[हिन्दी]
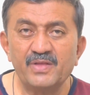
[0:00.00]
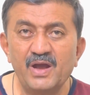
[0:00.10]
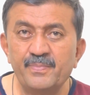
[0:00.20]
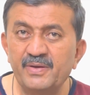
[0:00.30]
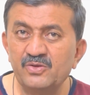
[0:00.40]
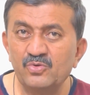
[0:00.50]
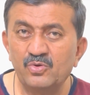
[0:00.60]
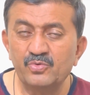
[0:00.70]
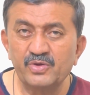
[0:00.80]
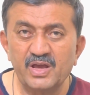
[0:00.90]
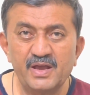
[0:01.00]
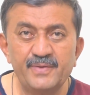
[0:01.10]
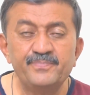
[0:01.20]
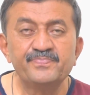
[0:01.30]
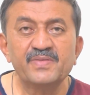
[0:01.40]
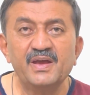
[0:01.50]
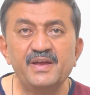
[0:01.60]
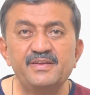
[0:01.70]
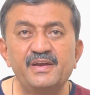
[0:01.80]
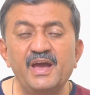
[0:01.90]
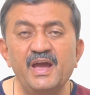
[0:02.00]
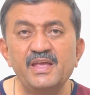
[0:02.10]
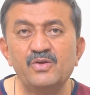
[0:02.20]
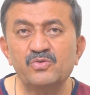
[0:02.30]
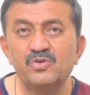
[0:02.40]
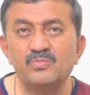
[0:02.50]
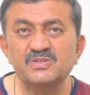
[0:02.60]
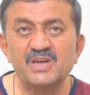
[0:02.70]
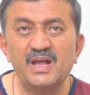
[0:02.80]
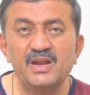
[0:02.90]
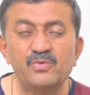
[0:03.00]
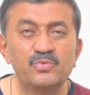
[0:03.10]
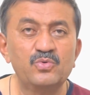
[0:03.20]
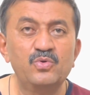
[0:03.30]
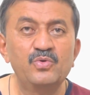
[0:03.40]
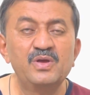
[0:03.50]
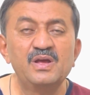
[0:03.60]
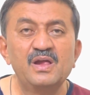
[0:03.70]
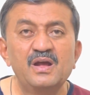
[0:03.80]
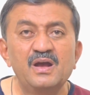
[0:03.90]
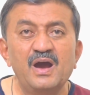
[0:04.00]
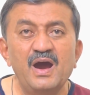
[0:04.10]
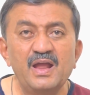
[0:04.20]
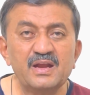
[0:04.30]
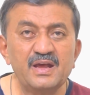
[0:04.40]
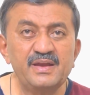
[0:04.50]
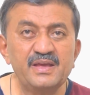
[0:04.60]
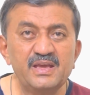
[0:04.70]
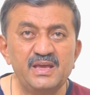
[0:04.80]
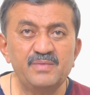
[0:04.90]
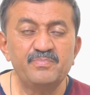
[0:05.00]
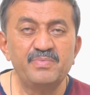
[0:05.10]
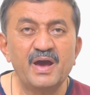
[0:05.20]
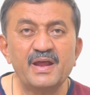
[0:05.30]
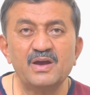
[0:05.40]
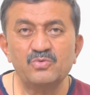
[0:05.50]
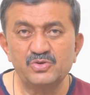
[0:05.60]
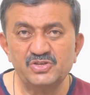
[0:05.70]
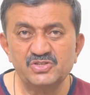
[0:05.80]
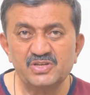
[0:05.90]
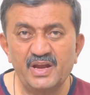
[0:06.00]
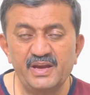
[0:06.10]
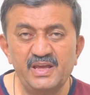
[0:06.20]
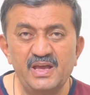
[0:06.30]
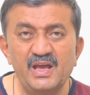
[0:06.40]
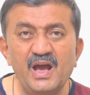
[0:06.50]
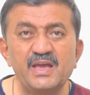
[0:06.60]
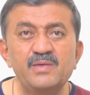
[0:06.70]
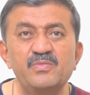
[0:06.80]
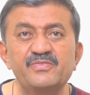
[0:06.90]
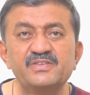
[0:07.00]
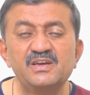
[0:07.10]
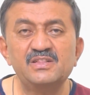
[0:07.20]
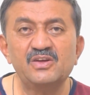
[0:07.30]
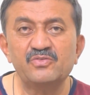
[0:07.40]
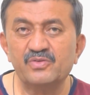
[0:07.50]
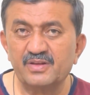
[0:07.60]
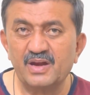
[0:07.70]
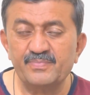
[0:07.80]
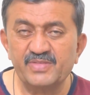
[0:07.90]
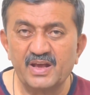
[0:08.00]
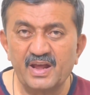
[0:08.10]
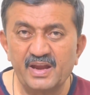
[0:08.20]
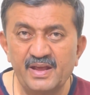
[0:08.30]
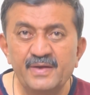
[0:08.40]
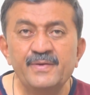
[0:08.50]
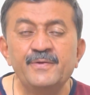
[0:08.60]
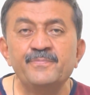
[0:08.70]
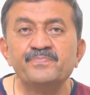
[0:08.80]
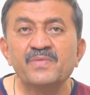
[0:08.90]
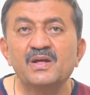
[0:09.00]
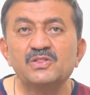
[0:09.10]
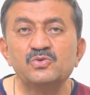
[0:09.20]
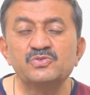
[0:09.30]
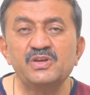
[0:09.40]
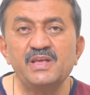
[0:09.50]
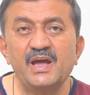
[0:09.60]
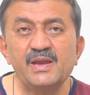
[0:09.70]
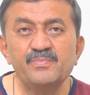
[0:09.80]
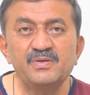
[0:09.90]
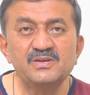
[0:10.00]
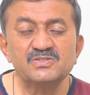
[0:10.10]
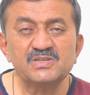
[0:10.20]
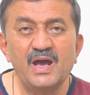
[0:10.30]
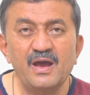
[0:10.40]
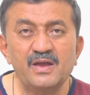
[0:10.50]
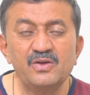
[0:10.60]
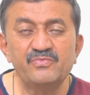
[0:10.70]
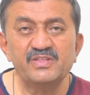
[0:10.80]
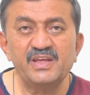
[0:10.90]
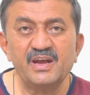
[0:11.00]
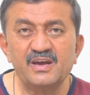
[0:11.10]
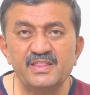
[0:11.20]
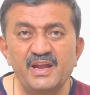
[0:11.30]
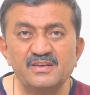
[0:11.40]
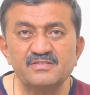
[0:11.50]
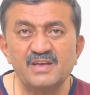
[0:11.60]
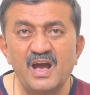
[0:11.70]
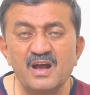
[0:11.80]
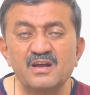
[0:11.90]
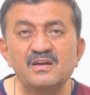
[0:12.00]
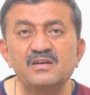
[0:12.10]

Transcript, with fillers: अपने जो उनके एजेंडा है या उनके जो मसाइल हैं उनको हल करने की बारह कोशिश कर रही है आई एम एफ से से रबते करें दूसरी जानब वजीर खदान इसहाक